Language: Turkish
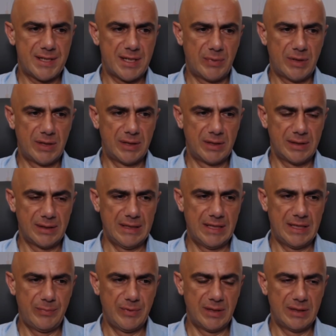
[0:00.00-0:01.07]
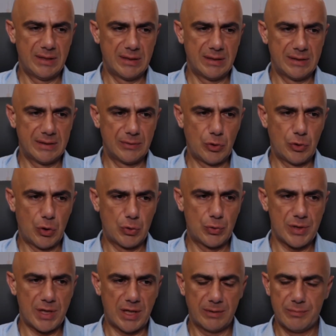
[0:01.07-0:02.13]
sabahı
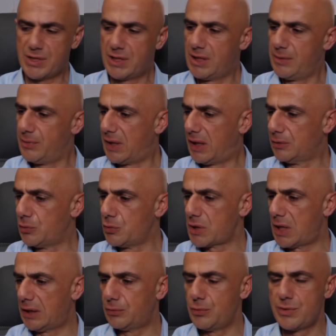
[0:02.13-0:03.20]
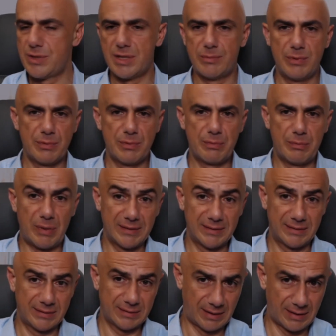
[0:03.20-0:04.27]
2460, 2600, 620 gibi bir
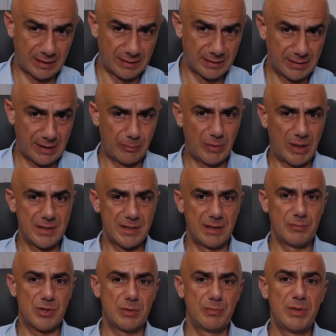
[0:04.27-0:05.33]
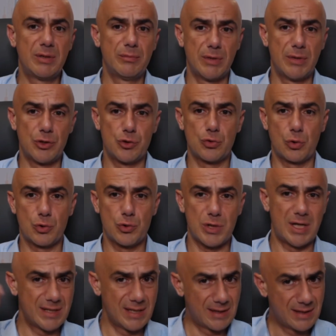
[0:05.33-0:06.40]
band aralığından bahsetmiştim.
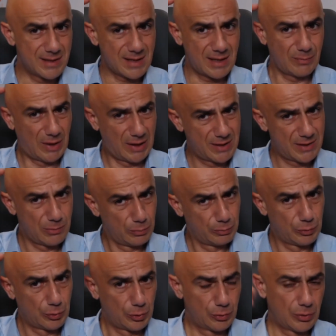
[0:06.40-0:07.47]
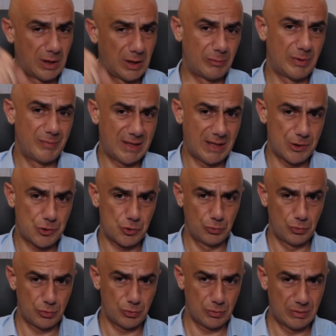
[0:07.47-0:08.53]
2598'den maksimum döndü ama birkaç
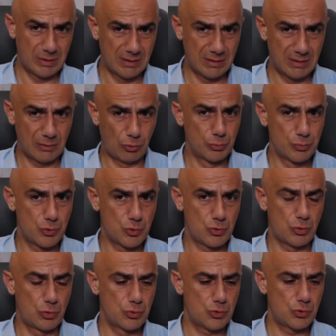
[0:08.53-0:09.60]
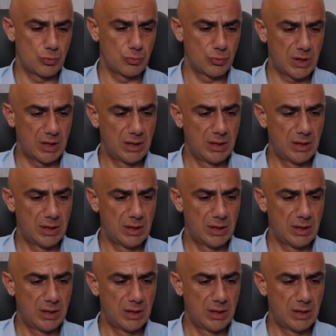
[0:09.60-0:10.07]
gündür e, olumsuz konuştuğumda